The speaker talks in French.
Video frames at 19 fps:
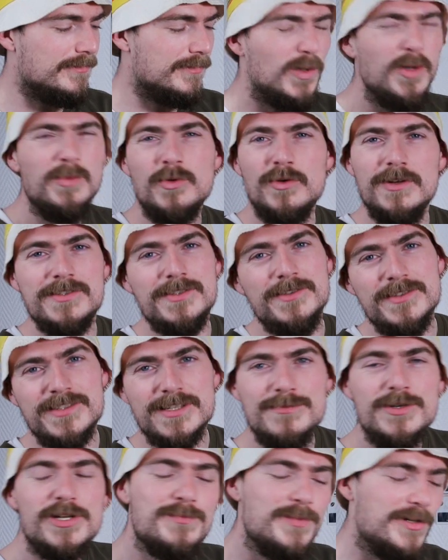Bon, pour l'instant,
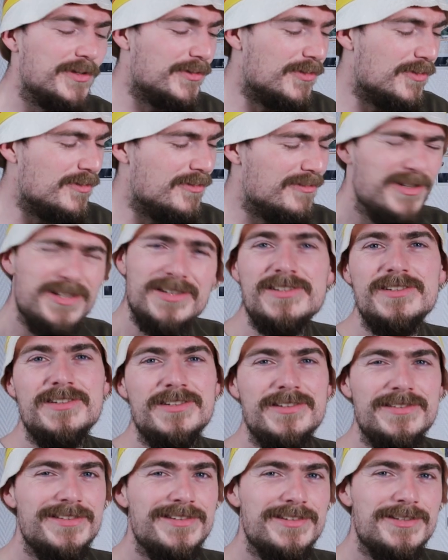ça marche pas trop,
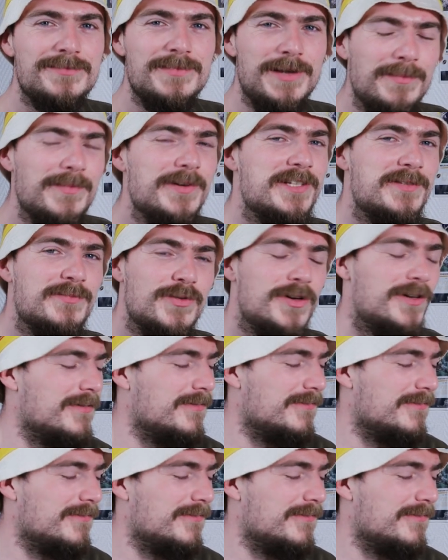mais je perds pas espoir.